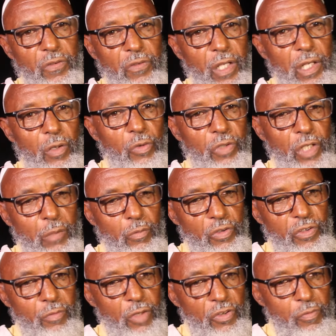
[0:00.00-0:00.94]
ديالنا وديال
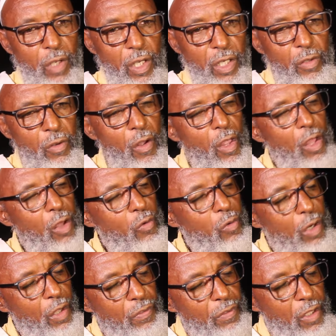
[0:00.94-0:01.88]
المسلمين اجمعين
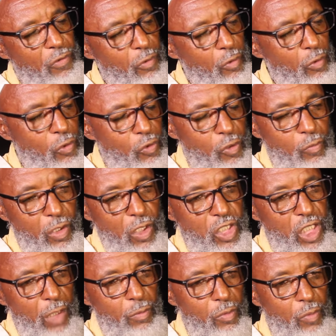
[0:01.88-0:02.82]
وهاد الناس كلشهم اللي
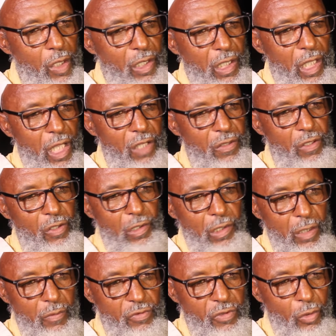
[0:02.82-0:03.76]
تصابوا بهذا الحدث
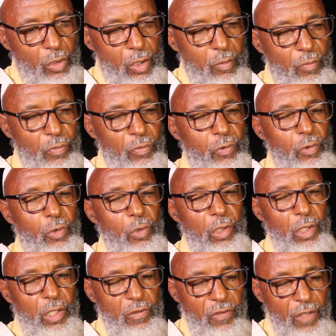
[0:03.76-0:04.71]
اللي مشاو ليهم الديور
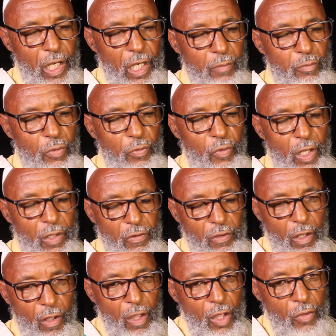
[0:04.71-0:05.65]
اللي تالموا في هذا
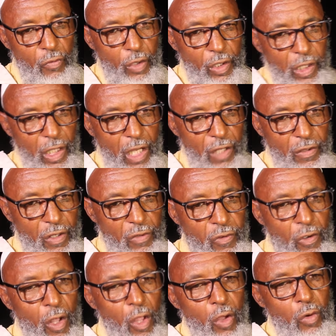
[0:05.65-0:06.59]
في هذا الحدث
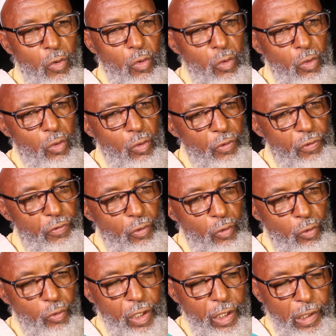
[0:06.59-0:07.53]

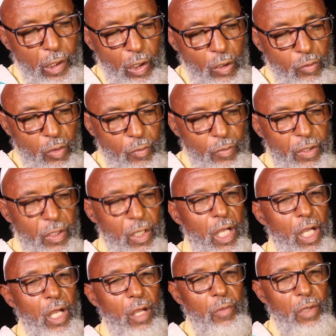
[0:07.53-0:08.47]
والسلطات
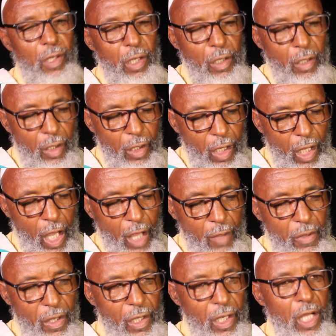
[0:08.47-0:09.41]
العموميه من
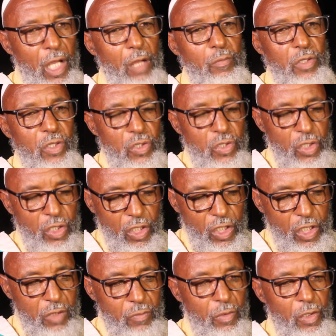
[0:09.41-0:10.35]
العمله من
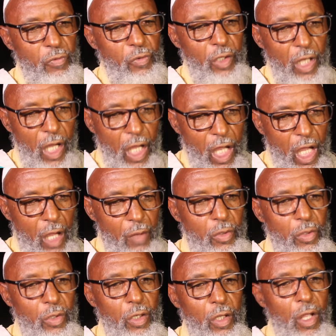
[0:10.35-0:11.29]
التجهيز من الفلاحه
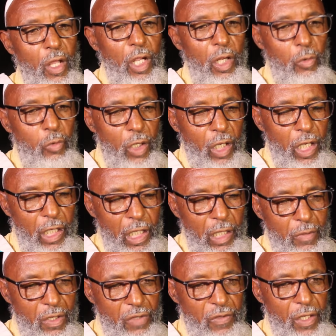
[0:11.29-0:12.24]
من الوقايه
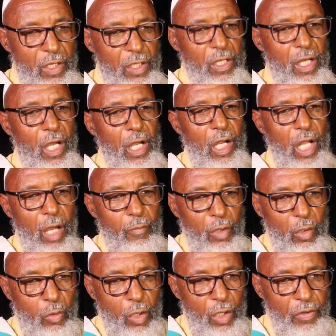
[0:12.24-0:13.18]
المدنيه الامن
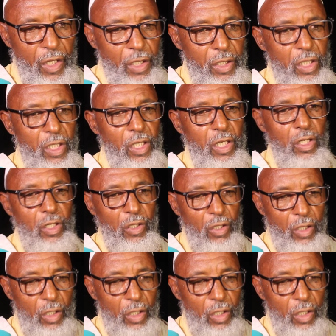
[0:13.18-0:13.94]
الوطني